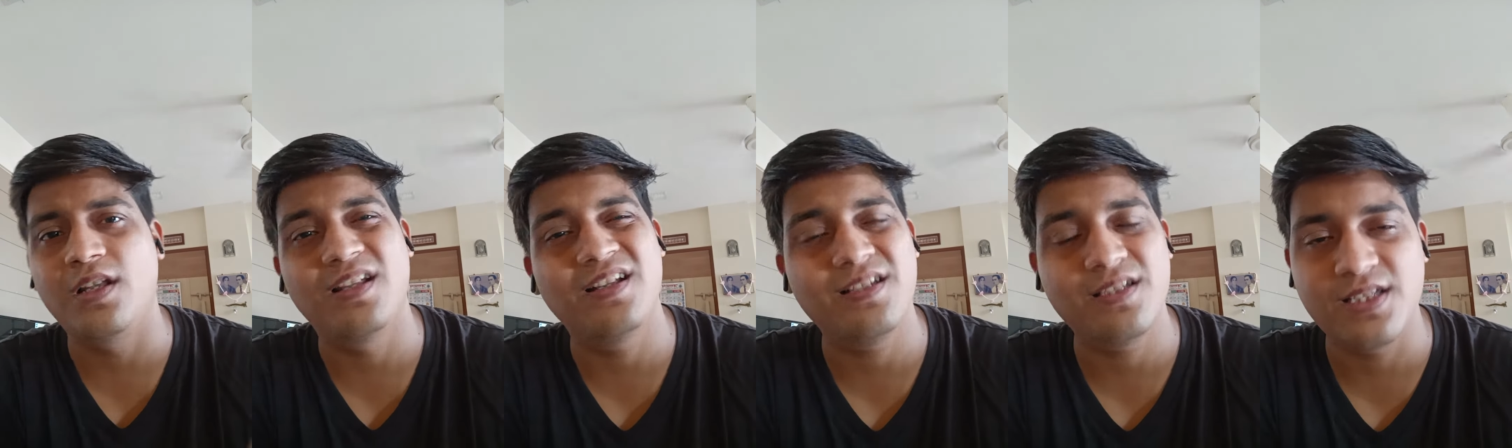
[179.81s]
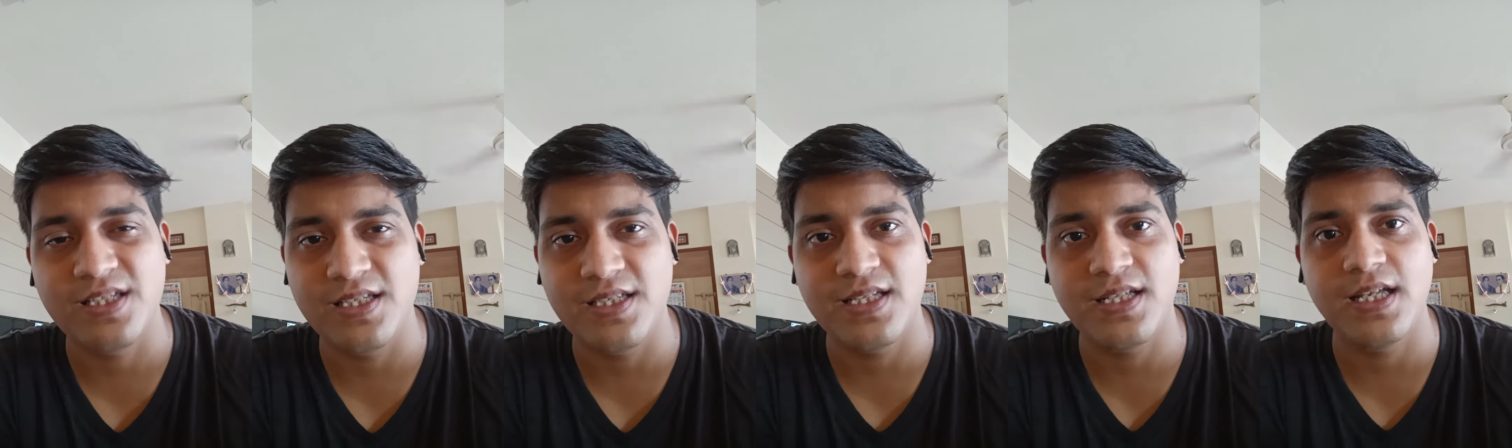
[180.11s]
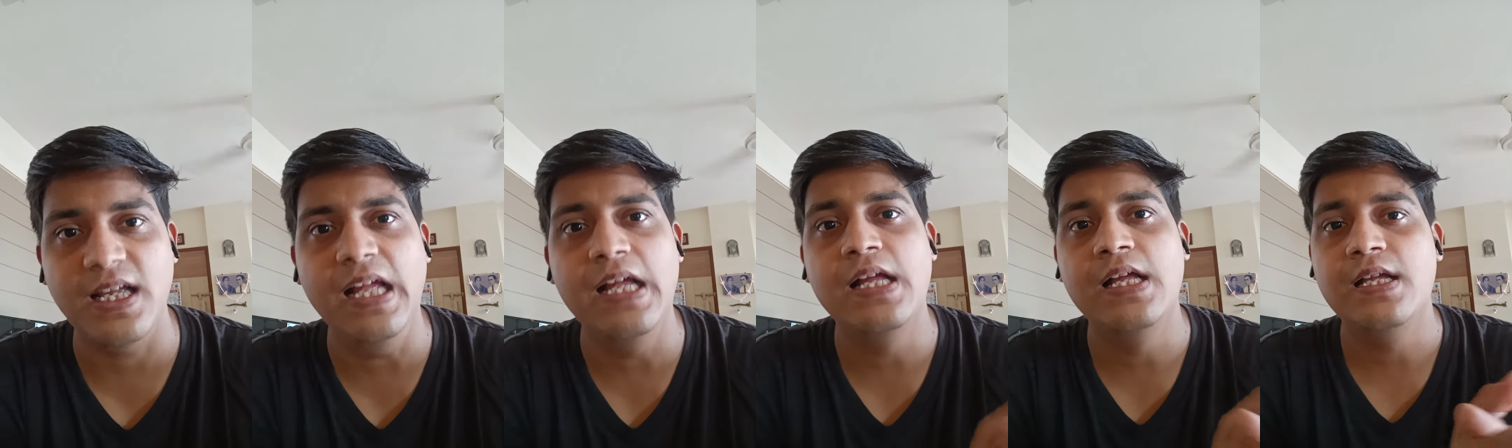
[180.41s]
अलग चीज़ें
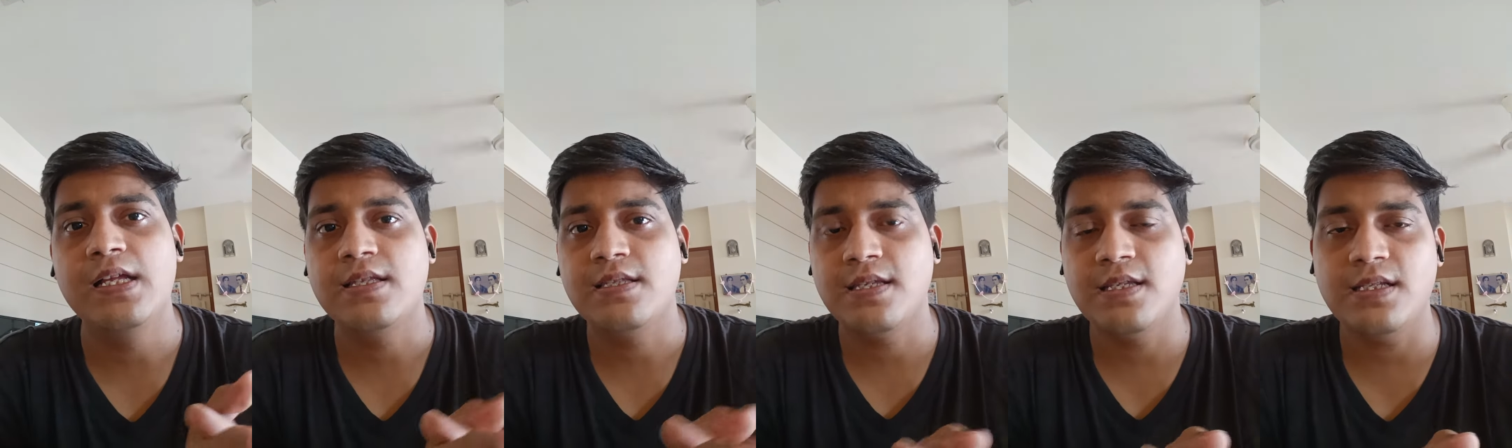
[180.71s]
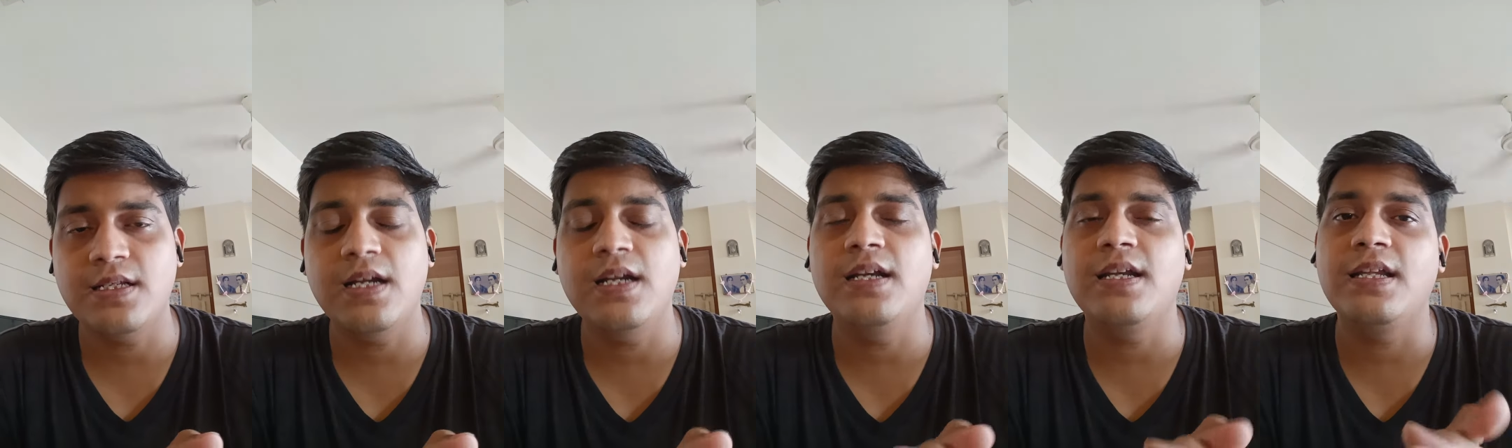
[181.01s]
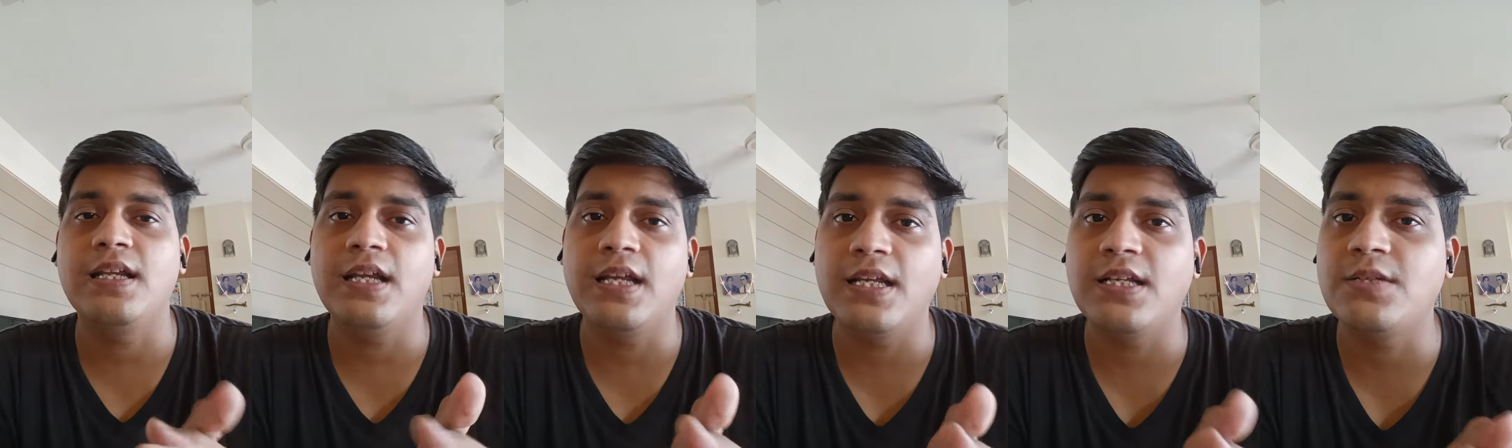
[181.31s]
हैं जिसका डायरेक्ट